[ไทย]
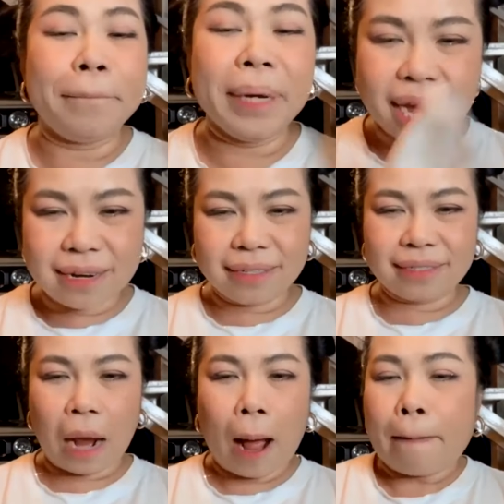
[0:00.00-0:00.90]
หนึ่ง
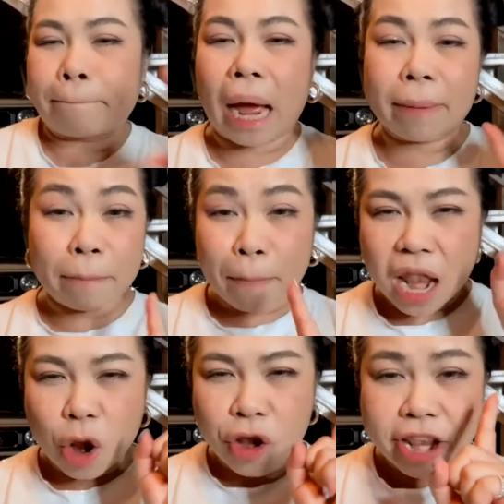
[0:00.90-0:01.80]
ไปไม่เป็น
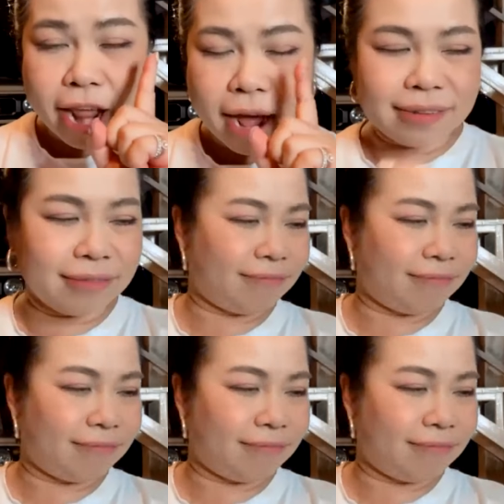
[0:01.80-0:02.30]
แล้วหนึ่ง